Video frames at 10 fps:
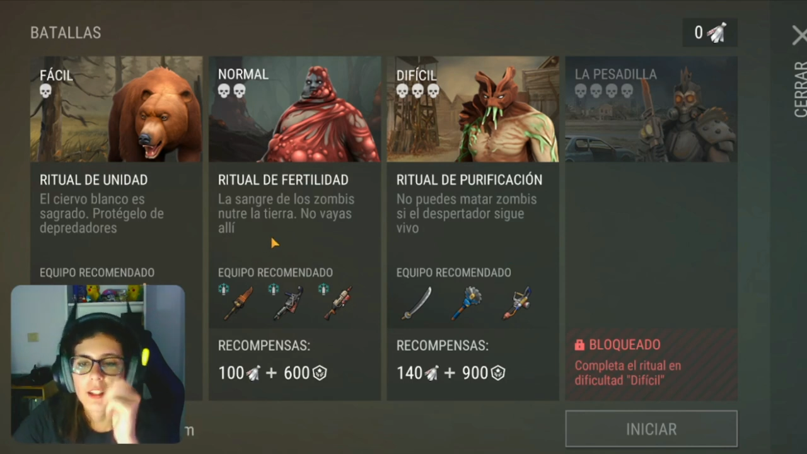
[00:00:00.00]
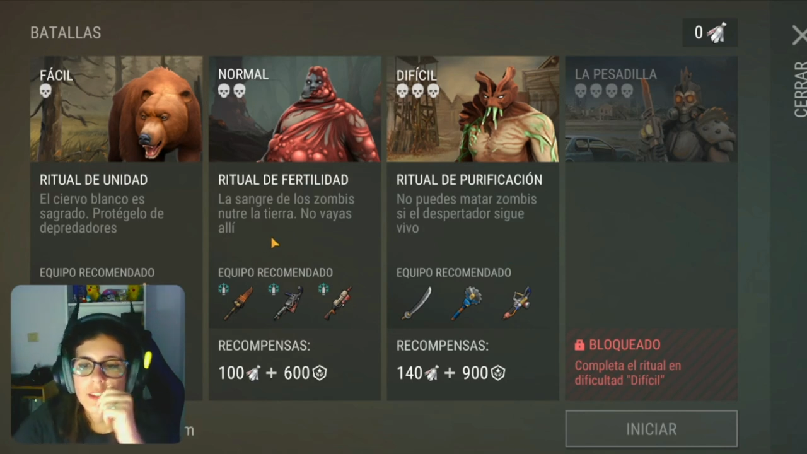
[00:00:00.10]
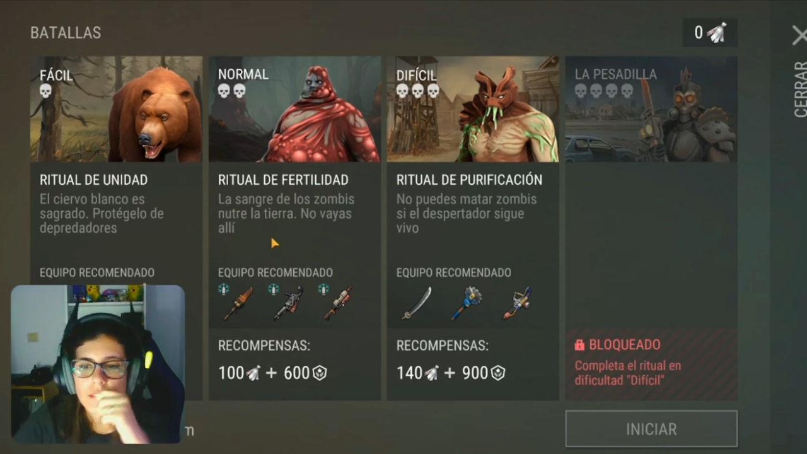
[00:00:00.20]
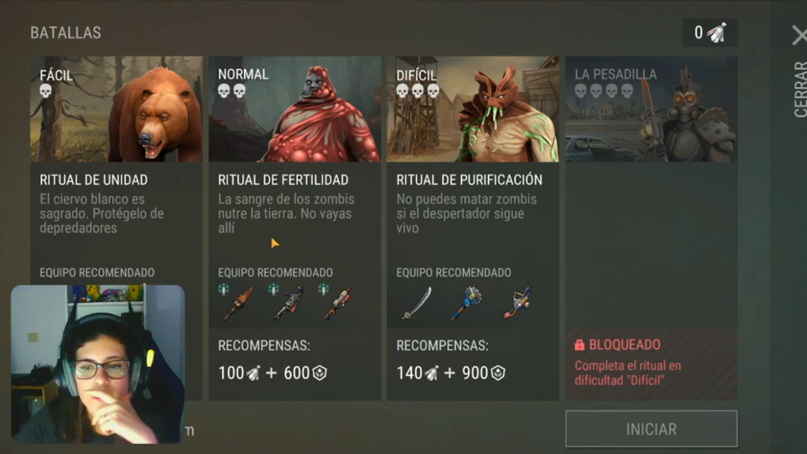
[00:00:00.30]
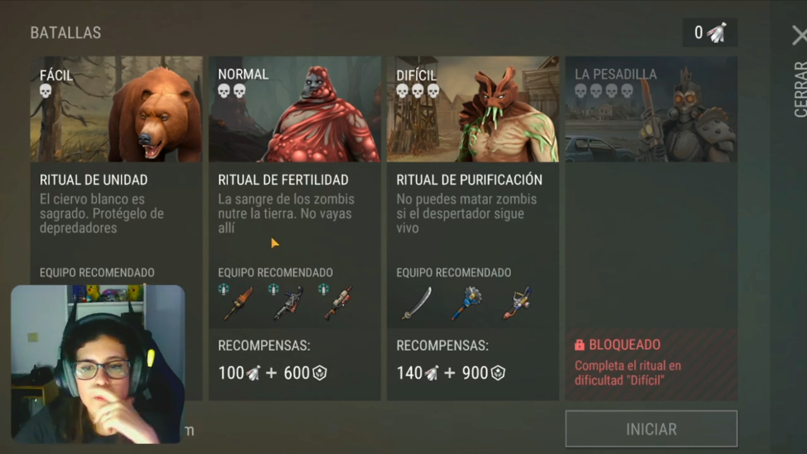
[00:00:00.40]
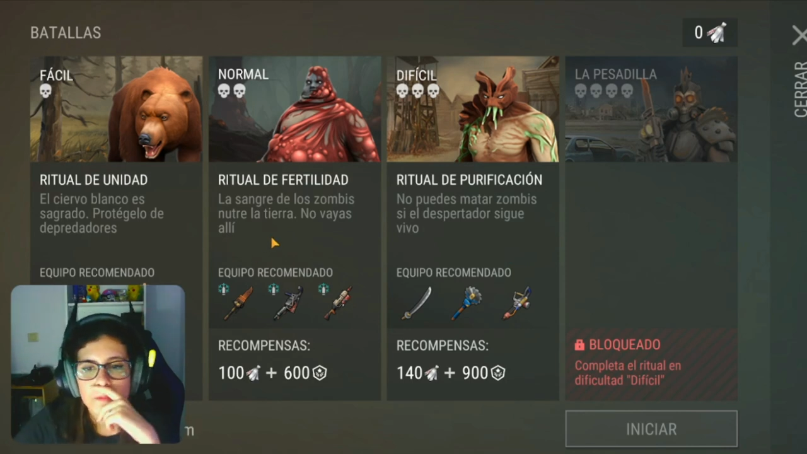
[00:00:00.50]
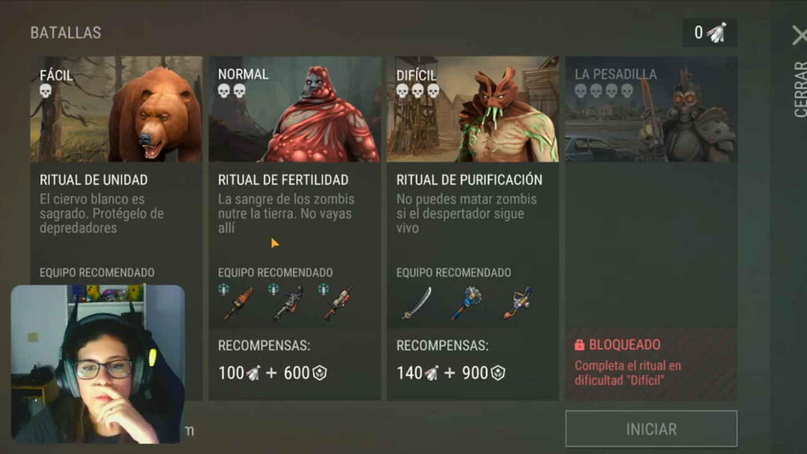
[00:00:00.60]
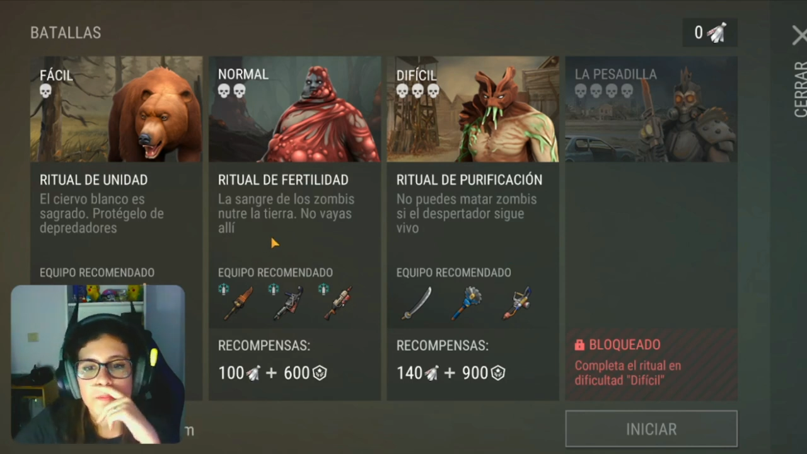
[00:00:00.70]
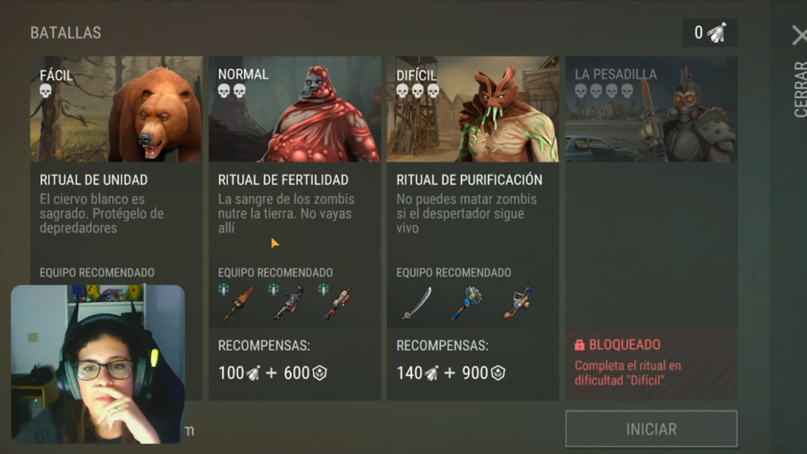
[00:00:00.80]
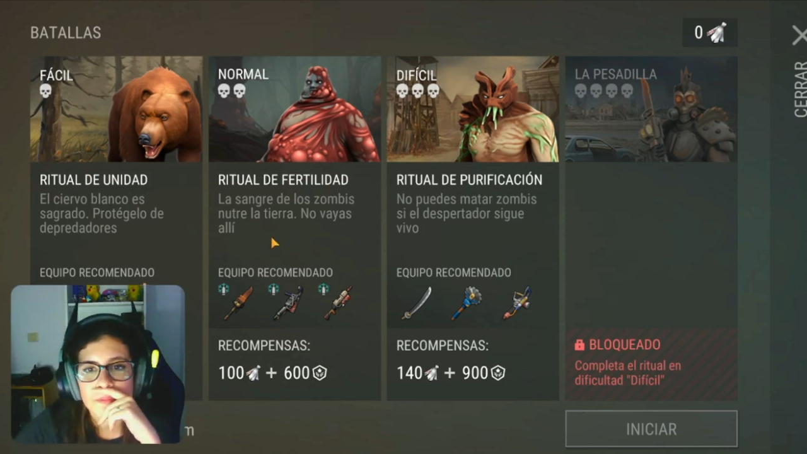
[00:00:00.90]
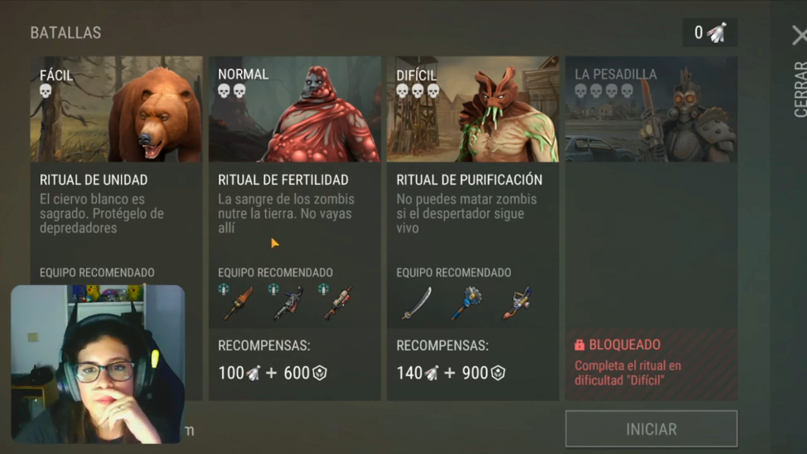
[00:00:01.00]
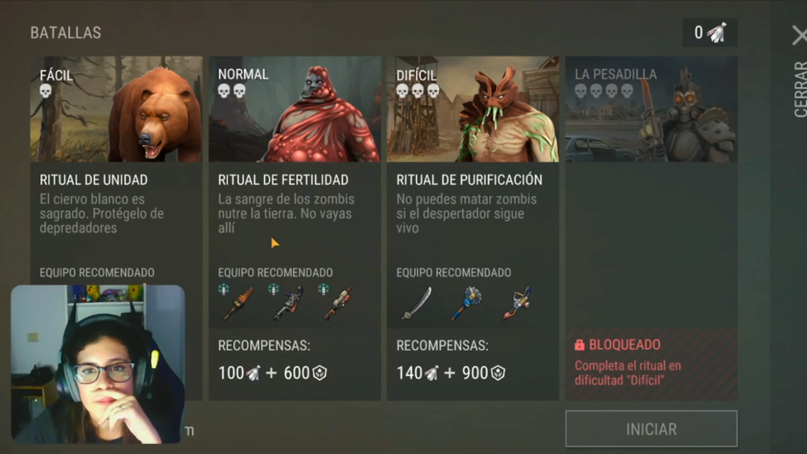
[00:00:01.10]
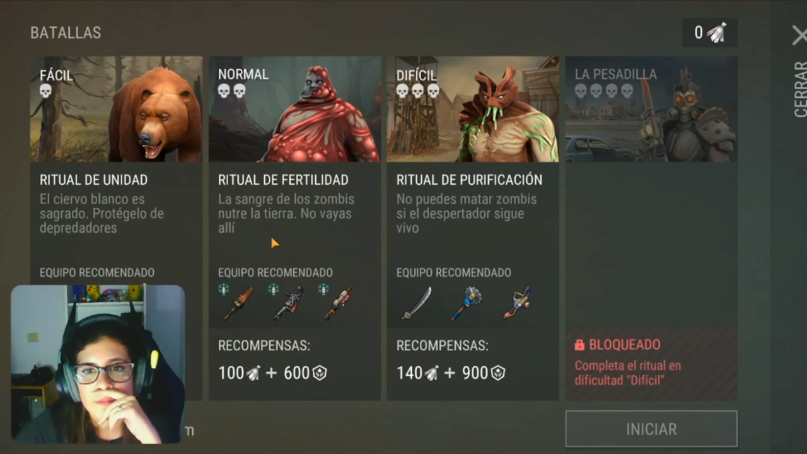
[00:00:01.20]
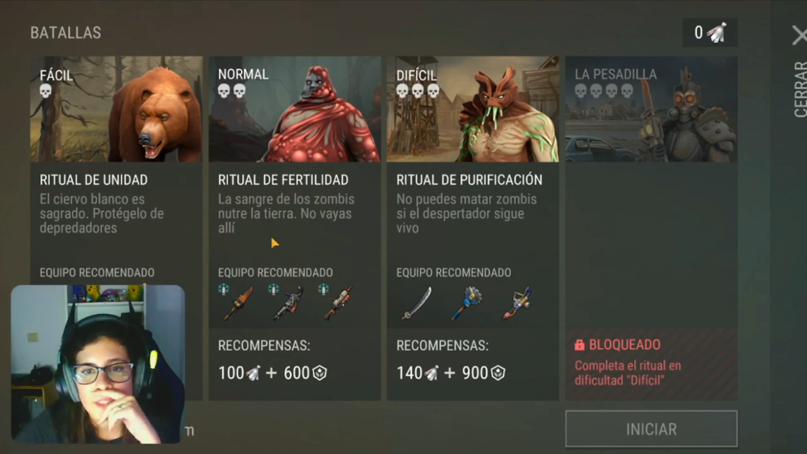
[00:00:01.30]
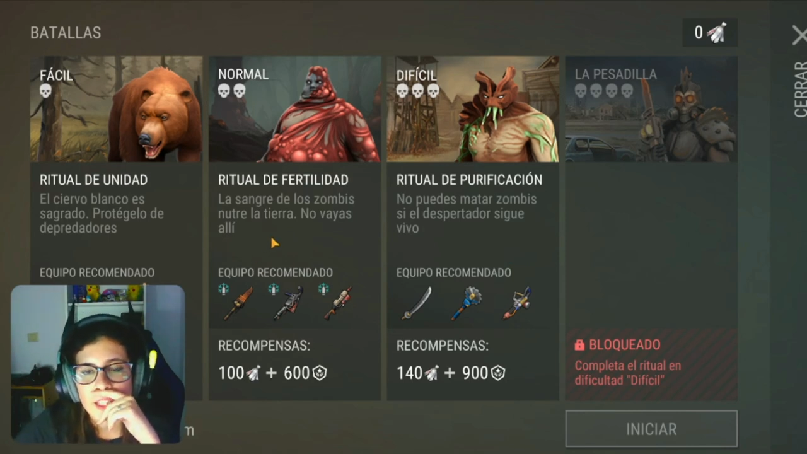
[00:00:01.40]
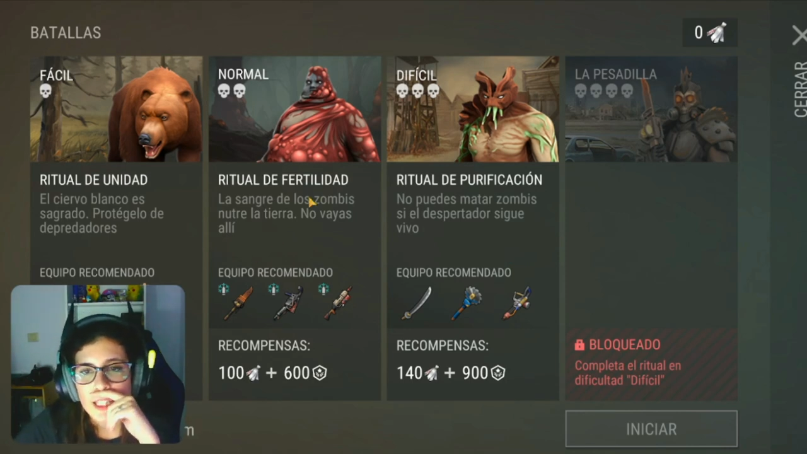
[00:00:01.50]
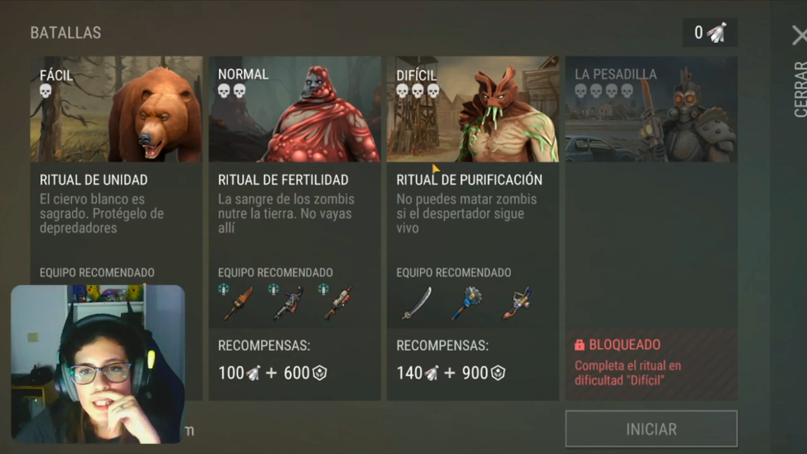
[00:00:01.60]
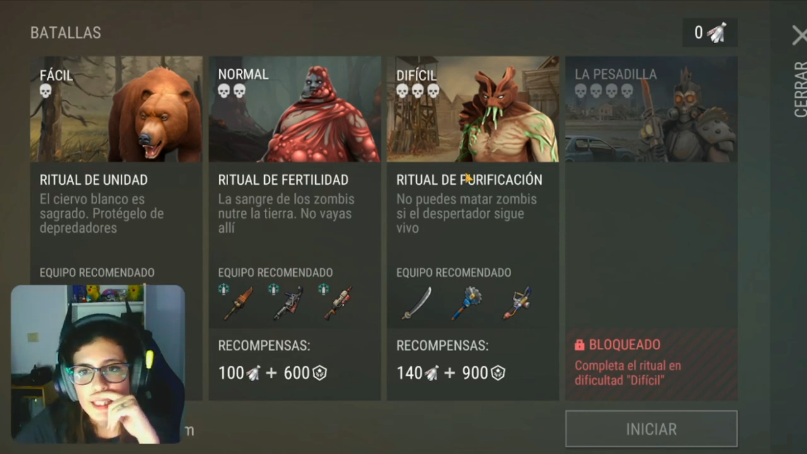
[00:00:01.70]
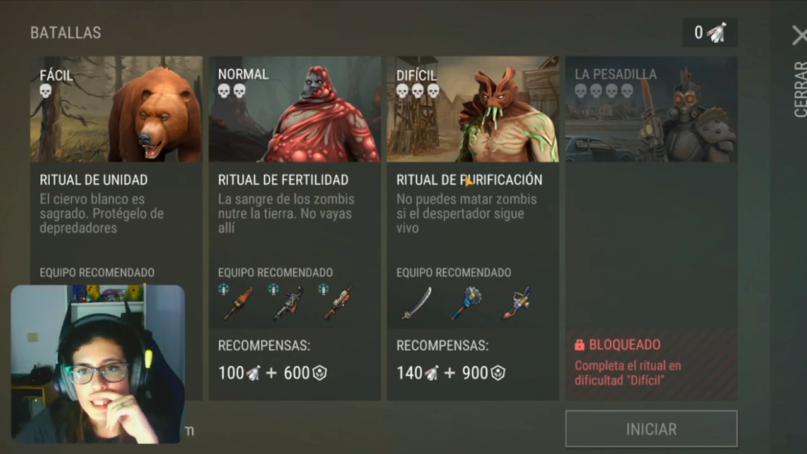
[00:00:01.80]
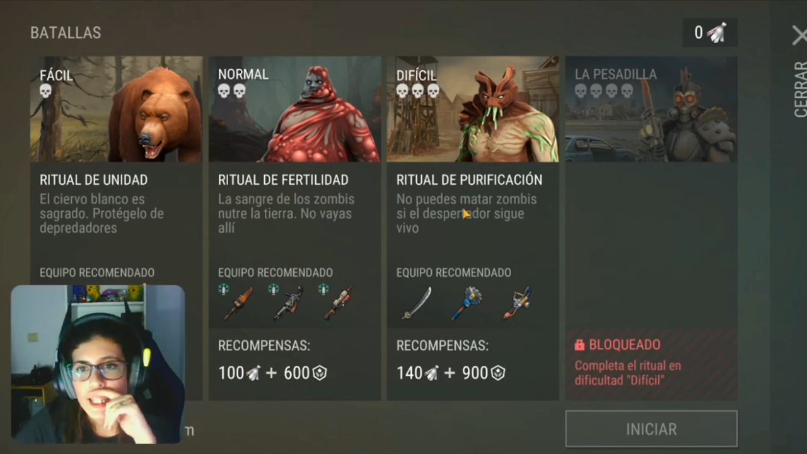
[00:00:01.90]
sí.
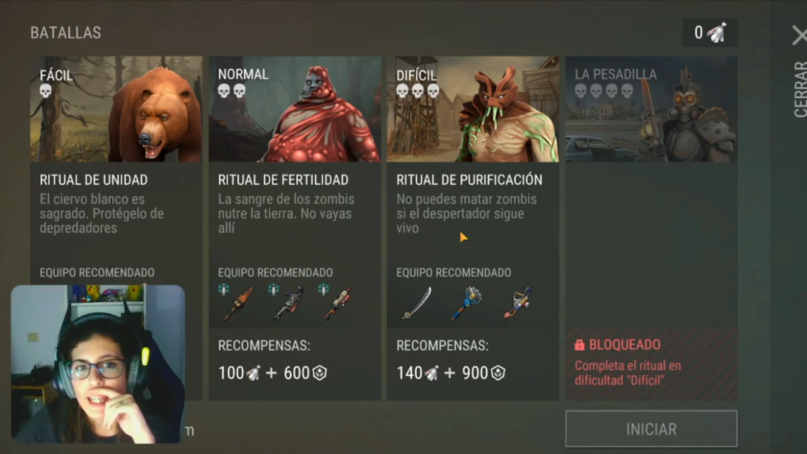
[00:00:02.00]
Llegué